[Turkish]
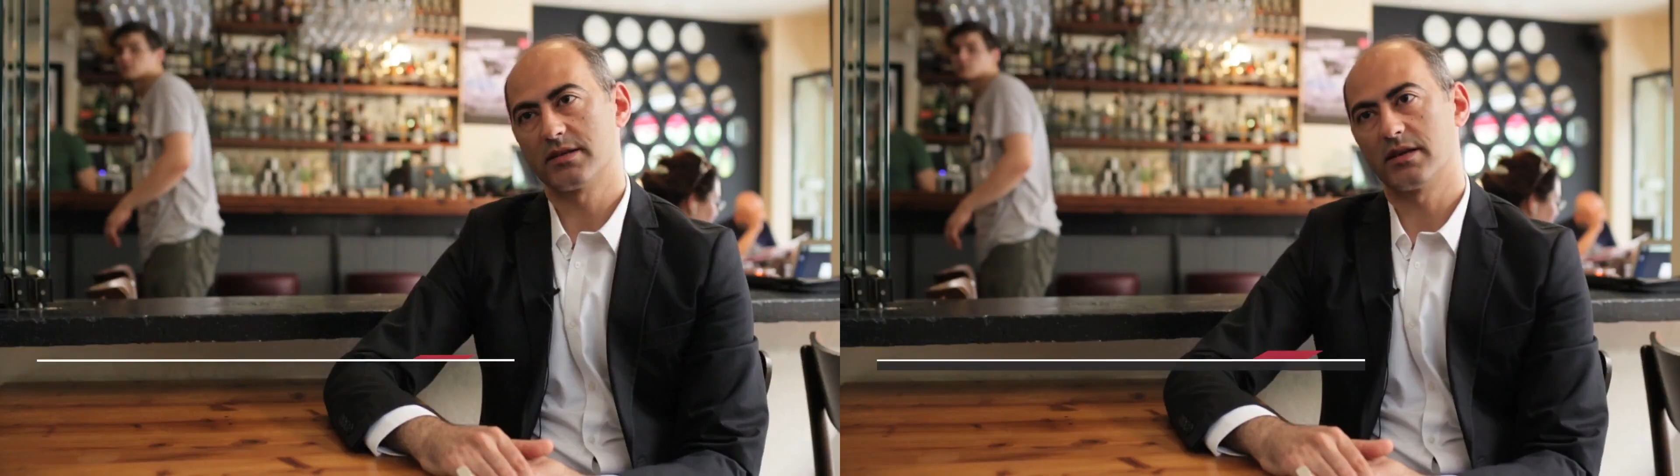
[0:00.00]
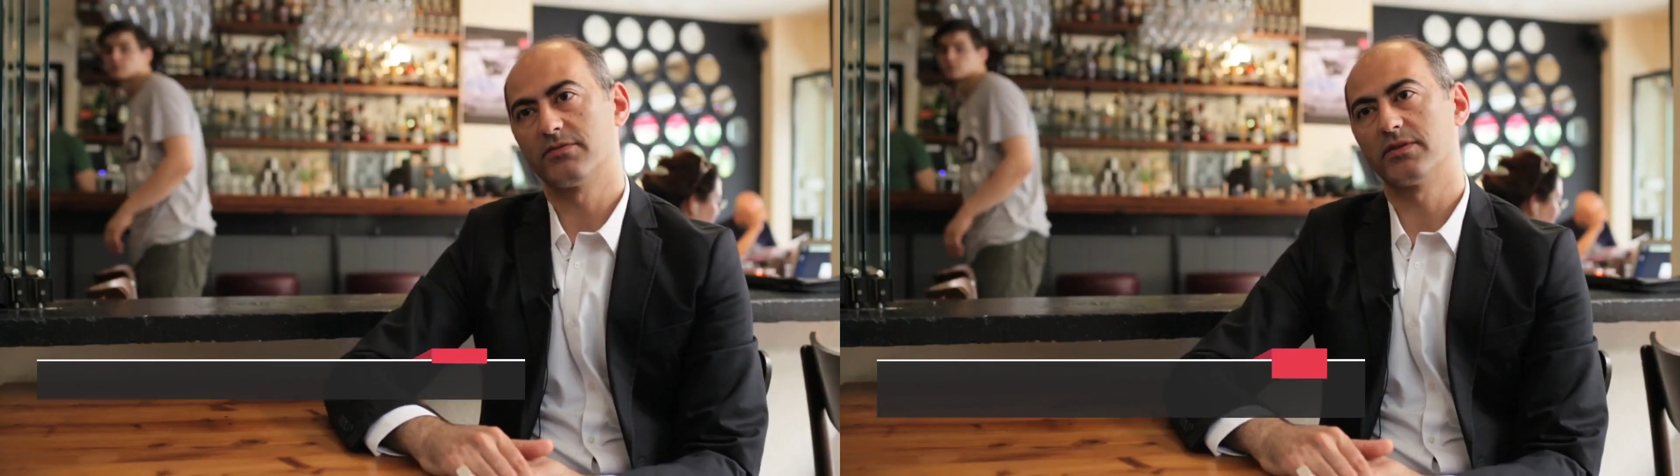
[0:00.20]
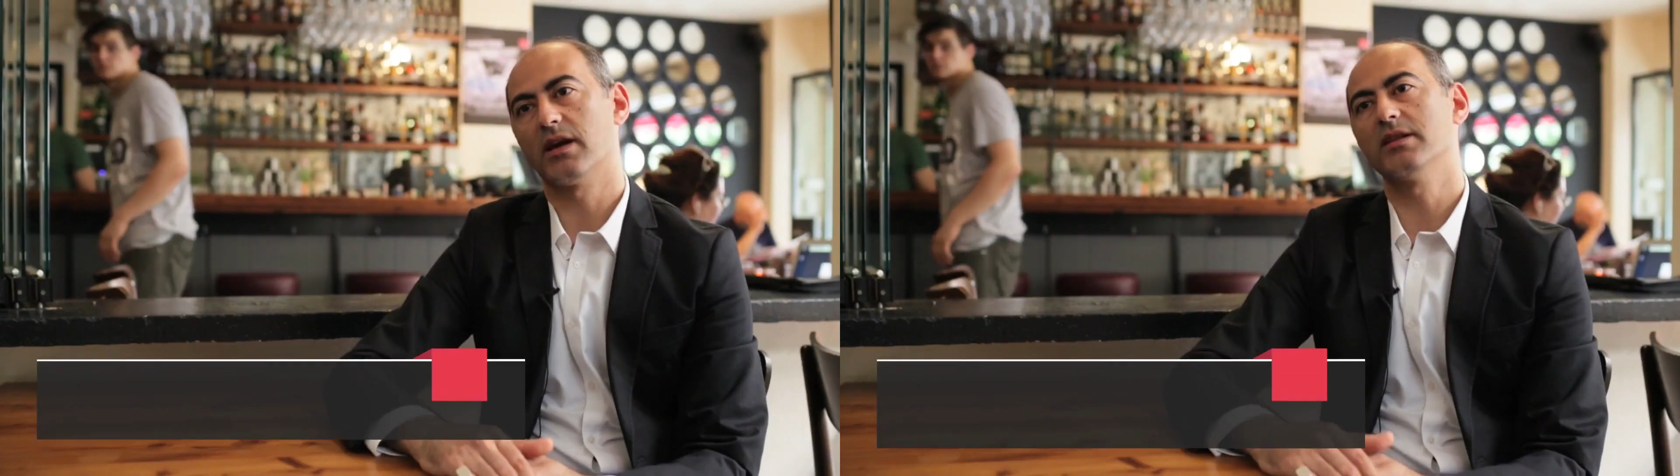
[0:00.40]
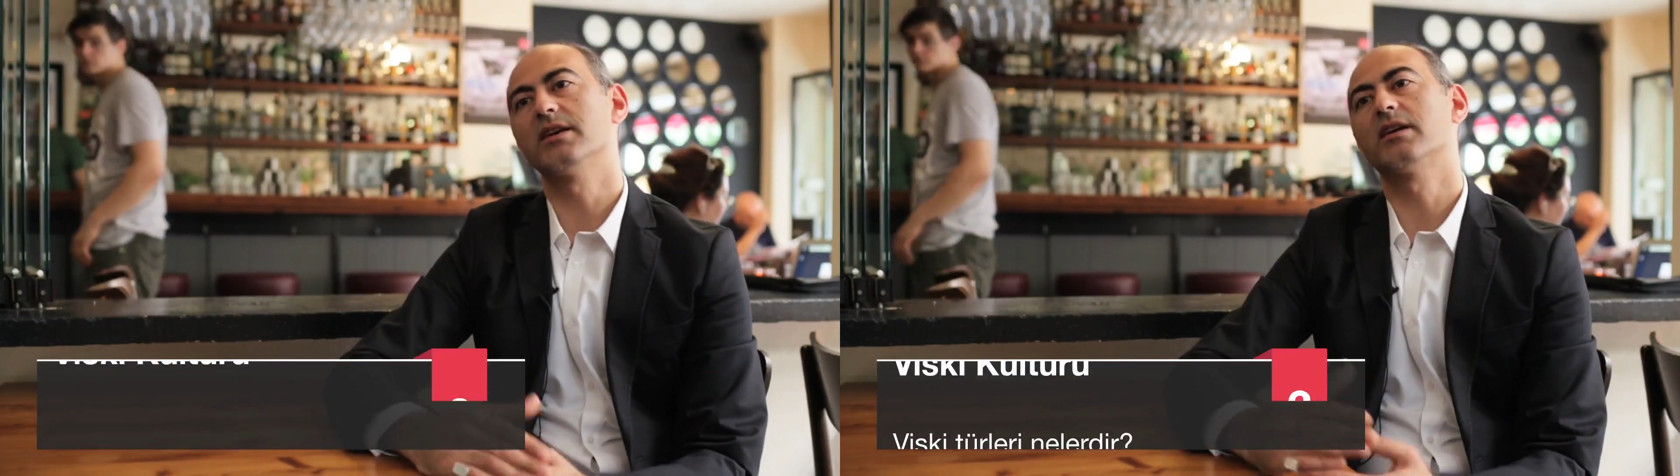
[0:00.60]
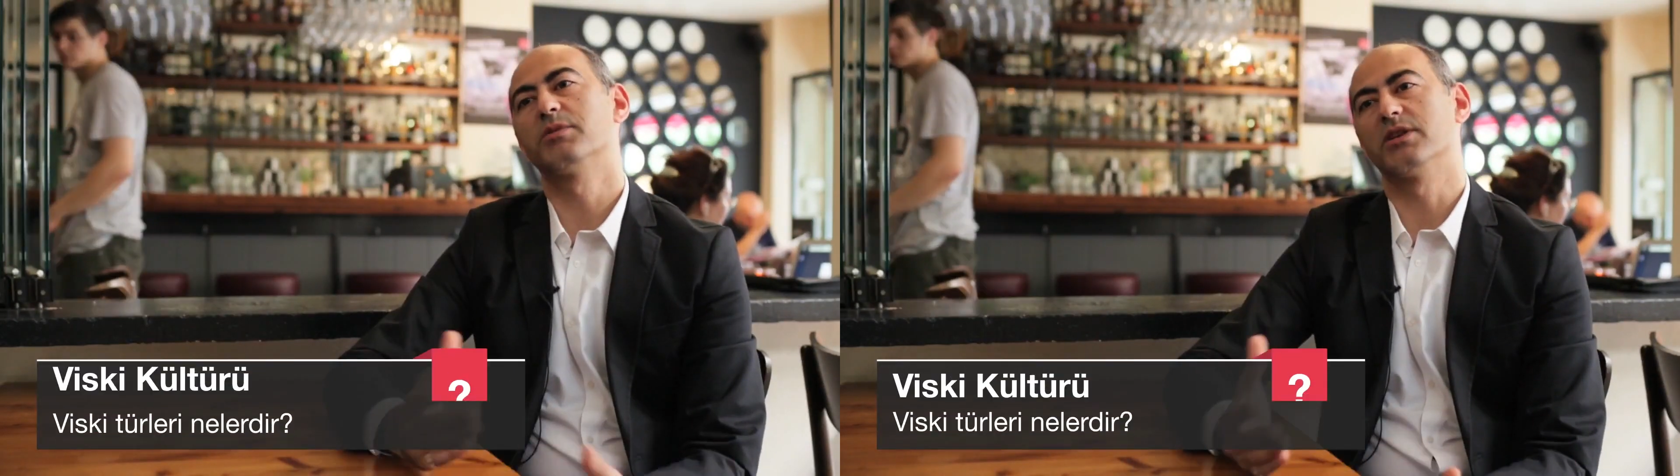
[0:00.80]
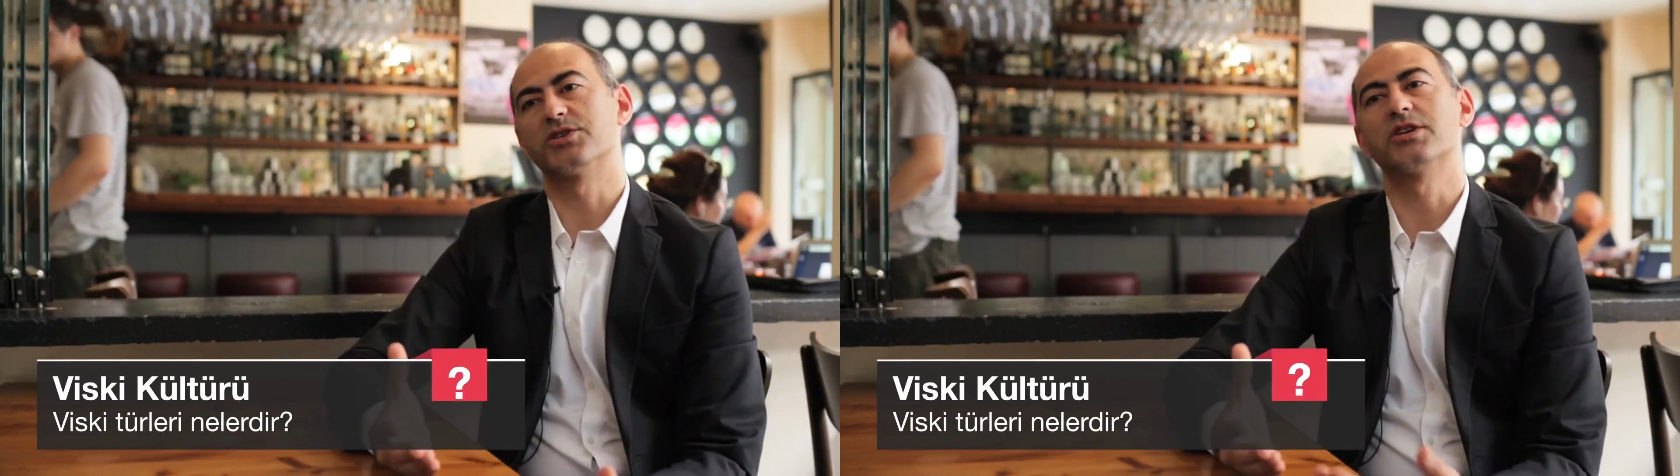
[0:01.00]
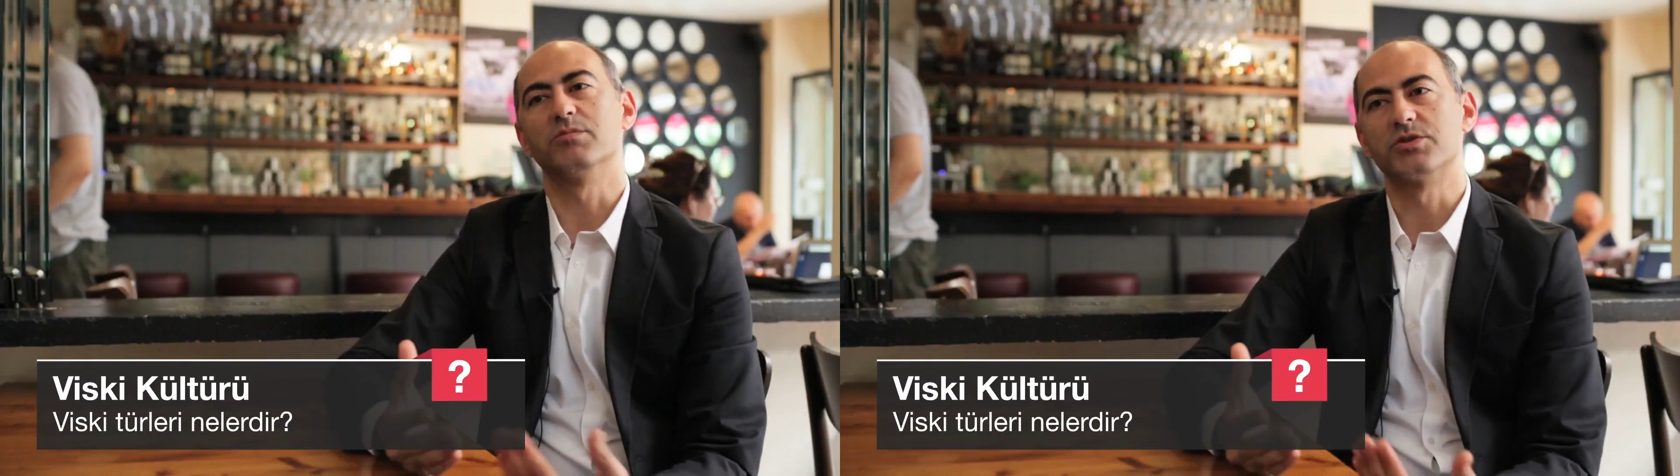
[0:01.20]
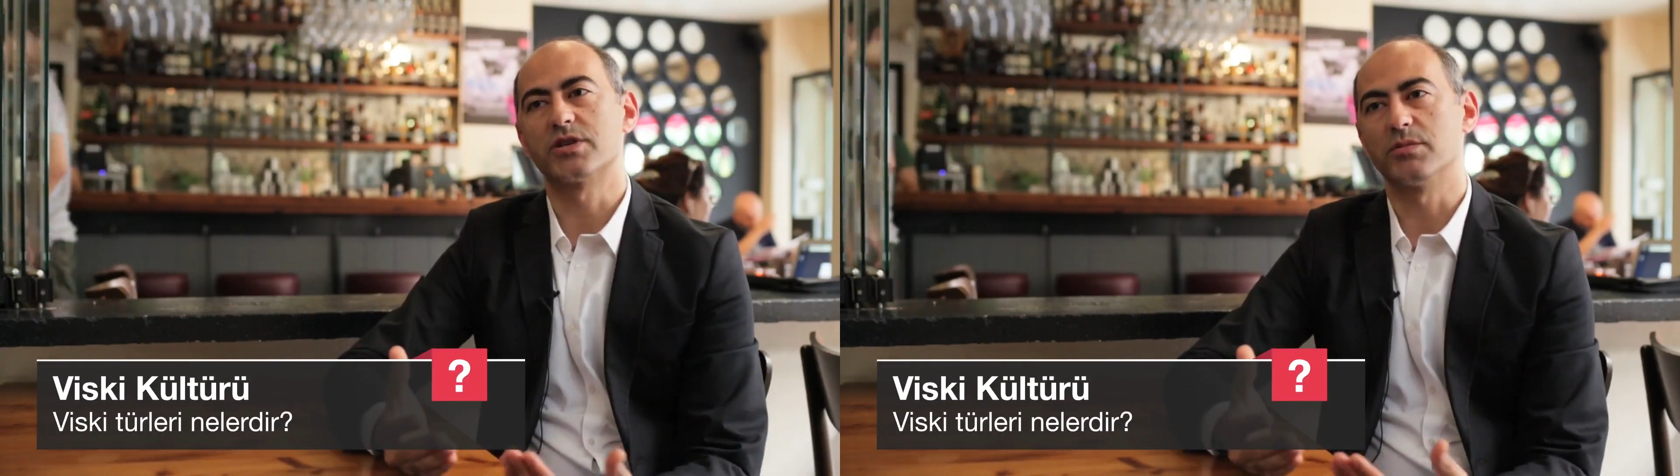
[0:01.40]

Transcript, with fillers: tarafından tek bir içkiymiş